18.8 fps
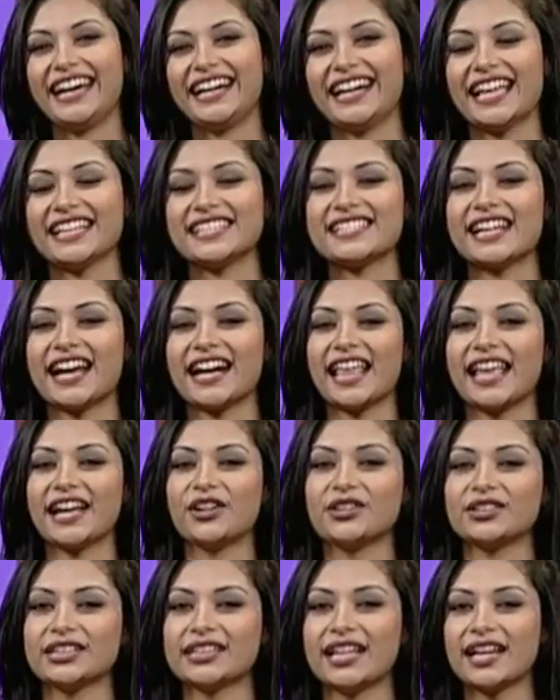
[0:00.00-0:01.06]
রাত সাড়ে
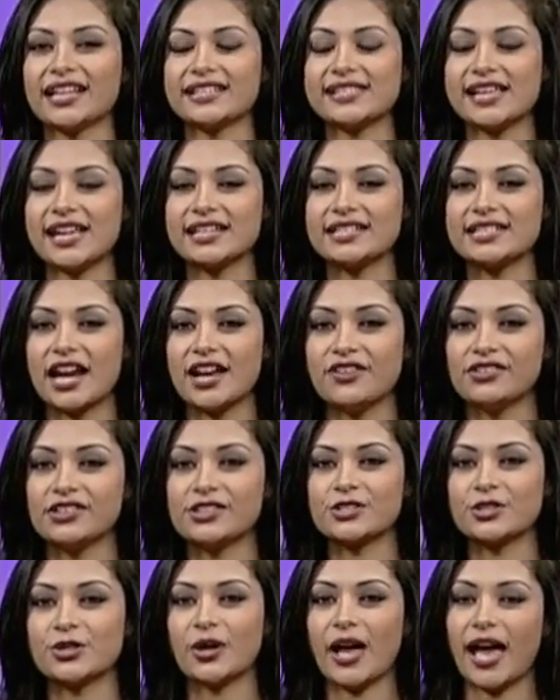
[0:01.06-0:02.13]
এগারোটা থাকছে ট্রাভেল
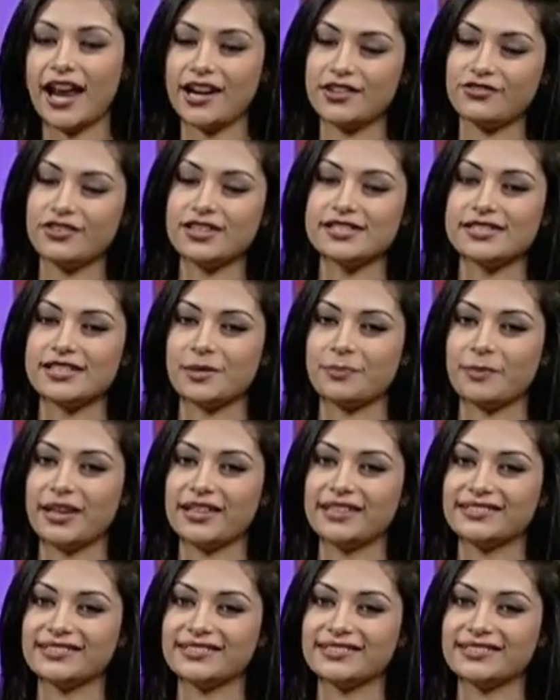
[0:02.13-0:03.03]
শো অ্যাডভেঞ্চার ম্যান